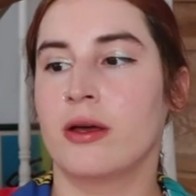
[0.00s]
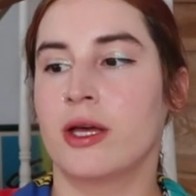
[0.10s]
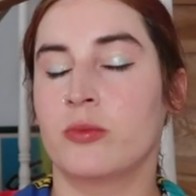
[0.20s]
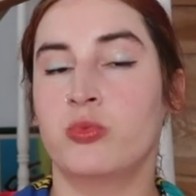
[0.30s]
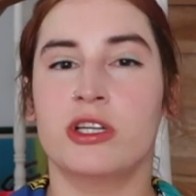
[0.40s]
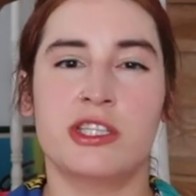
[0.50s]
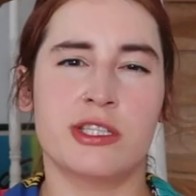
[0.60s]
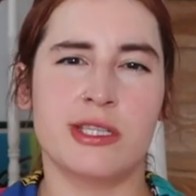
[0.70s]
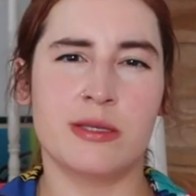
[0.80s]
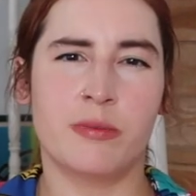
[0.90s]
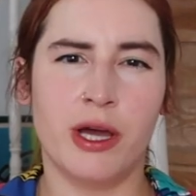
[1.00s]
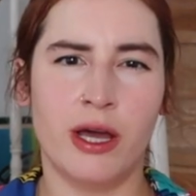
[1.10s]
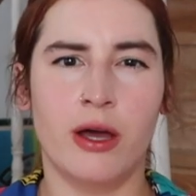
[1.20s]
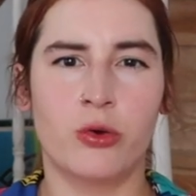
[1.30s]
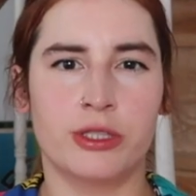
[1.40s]
E, bu açıkçası
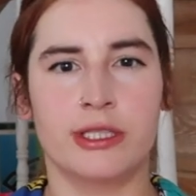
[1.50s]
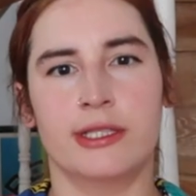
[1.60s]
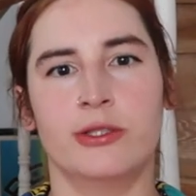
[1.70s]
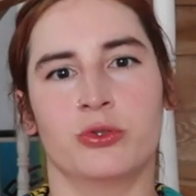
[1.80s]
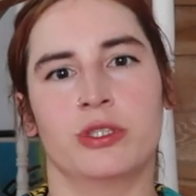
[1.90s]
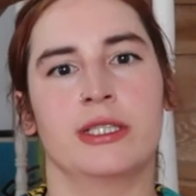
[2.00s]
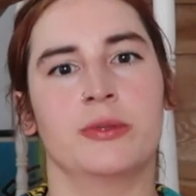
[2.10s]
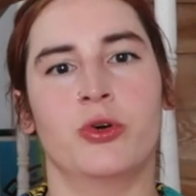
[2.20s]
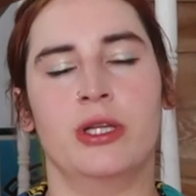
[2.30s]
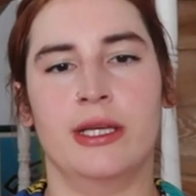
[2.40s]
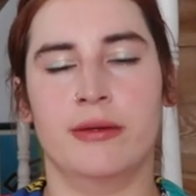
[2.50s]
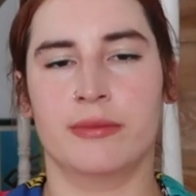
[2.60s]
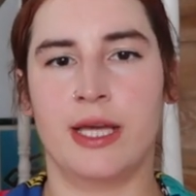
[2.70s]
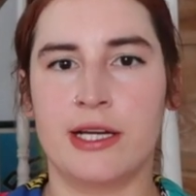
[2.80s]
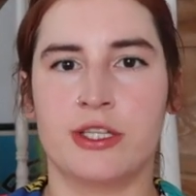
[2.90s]
bayağı öneriliyordu. Hani böyle
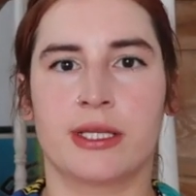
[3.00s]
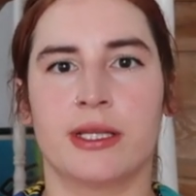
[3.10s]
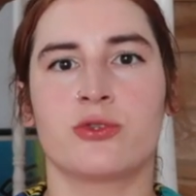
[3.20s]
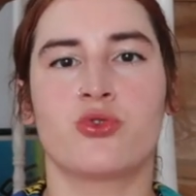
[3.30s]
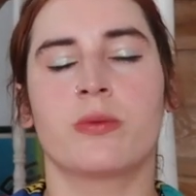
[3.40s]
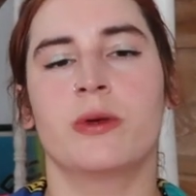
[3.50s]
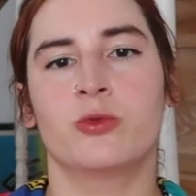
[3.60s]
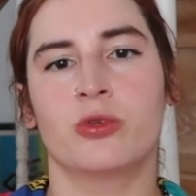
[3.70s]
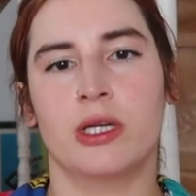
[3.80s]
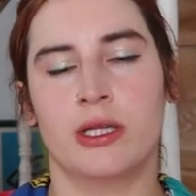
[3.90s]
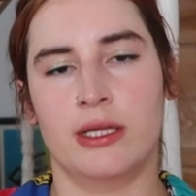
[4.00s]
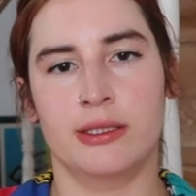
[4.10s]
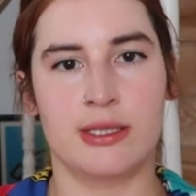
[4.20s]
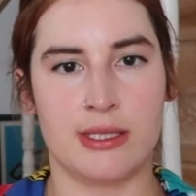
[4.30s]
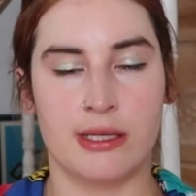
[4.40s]
gerçekten çok memnun
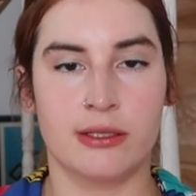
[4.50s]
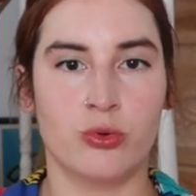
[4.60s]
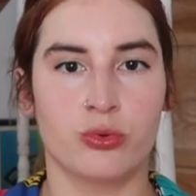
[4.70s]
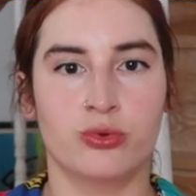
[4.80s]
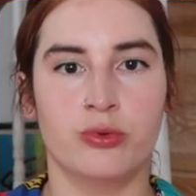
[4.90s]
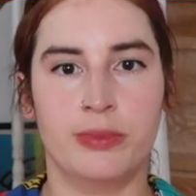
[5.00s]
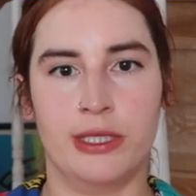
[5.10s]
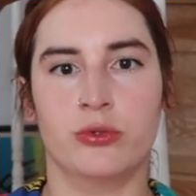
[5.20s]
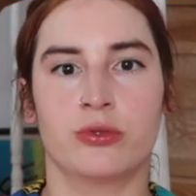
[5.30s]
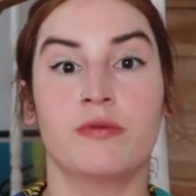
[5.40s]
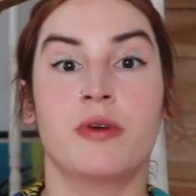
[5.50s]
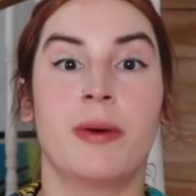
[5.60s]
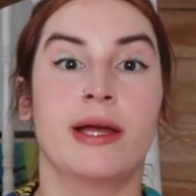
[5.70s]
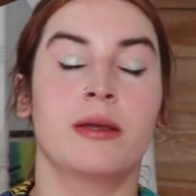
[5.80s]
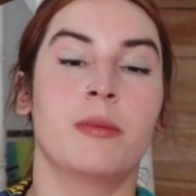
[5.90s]
kalan insanlar olduğunu biliyorum
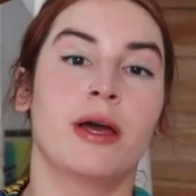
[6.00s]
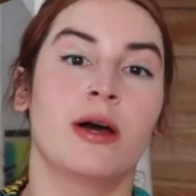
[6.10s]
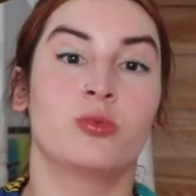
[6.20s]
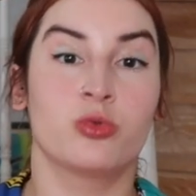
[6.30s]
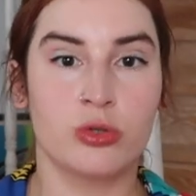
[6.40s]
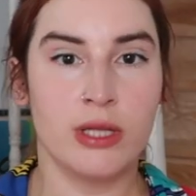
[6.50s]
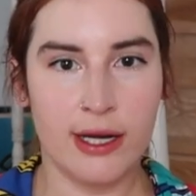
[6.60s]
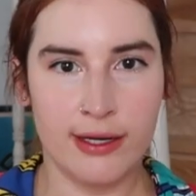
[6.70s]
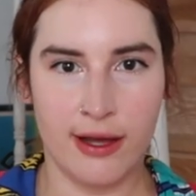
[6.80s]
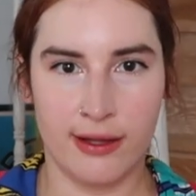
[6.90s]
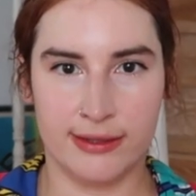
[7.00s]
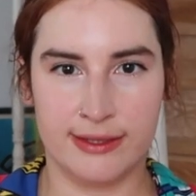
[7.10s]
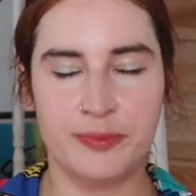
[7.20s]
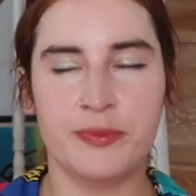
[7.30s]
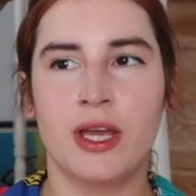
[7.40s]
ve ben de bayağı umutlarla
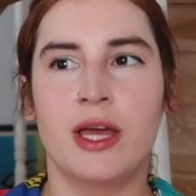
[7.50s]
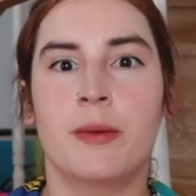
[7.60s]
aldım.